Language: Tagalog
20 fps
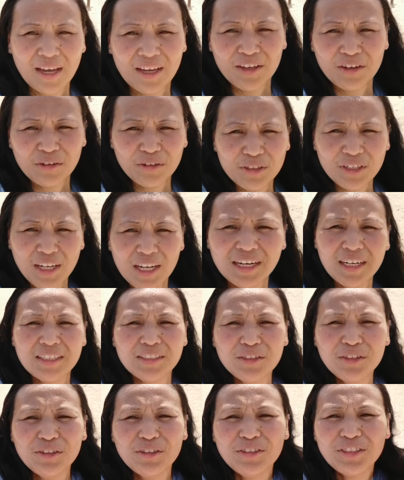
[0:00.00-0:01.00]
Ayoko na
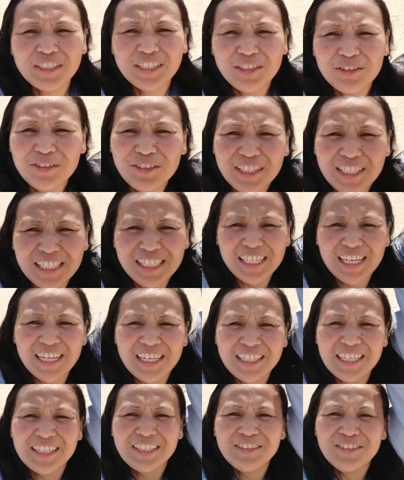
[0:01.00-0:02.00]
lang doon. Yun kasi
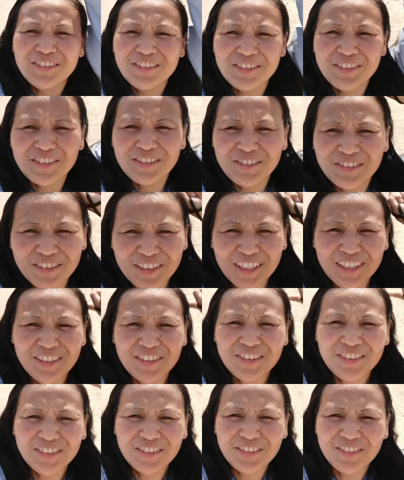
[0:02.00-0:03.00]
ang ayun no, yung
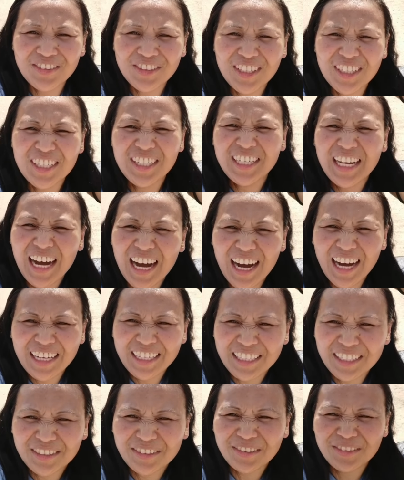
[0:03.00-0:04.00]
ano, yung tindahan
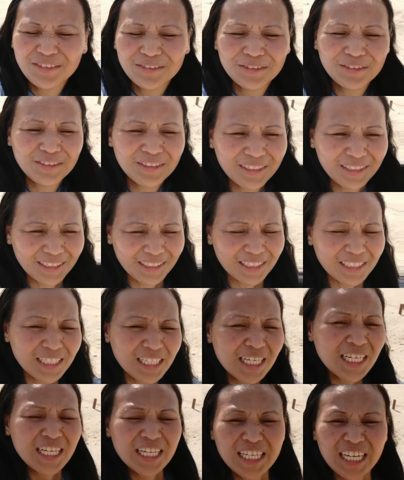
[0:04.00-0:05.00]
nandoon doon ng
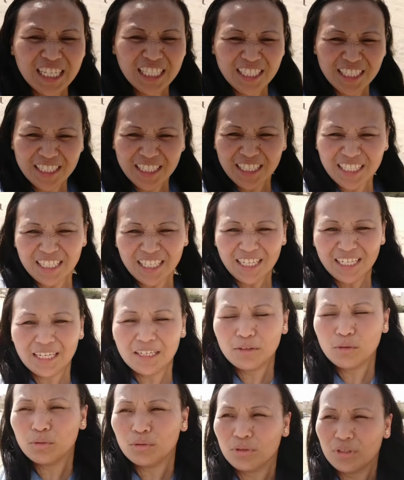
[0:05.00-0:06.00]
nagtitinda
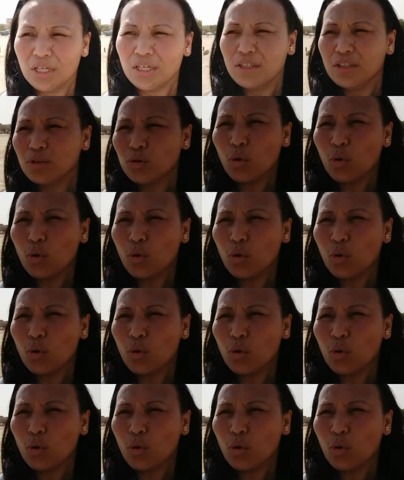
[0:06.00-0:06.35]
ng ng